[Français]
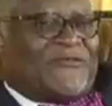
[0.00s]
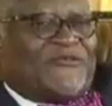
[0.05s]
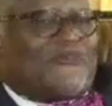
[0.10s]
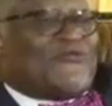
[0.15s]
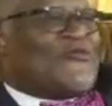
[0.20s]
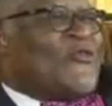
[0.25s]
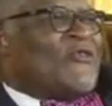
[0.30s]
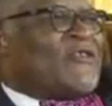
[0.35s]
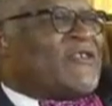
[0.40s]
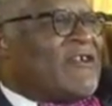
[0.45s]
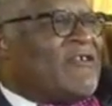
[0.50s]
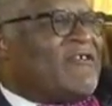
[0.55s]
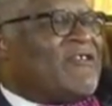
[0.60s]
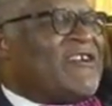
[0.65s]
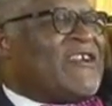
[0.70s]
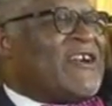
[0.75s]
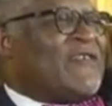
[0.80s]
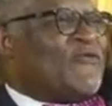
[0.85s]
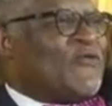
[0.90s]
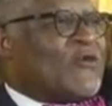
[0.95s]
Tout content
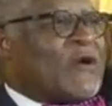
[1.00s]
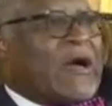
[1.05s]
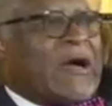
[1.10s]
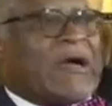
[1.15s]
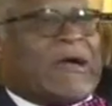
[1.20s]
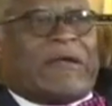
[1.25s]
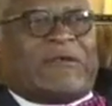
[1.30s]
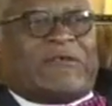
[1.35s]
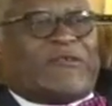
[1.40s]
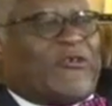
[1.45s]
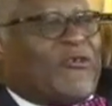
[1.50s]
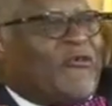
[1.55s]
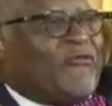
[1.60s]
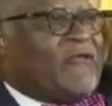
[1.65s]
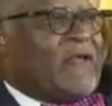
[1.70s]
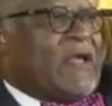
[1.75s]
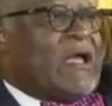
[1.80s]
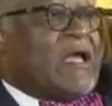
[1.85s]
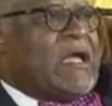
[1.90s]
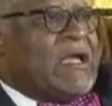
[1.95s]
d'être avocat, je
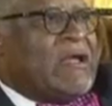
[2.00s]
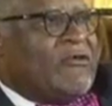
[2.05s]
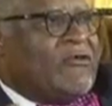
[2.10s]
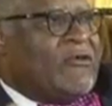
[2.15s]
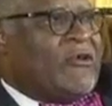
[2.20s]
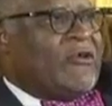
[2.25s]
reviens,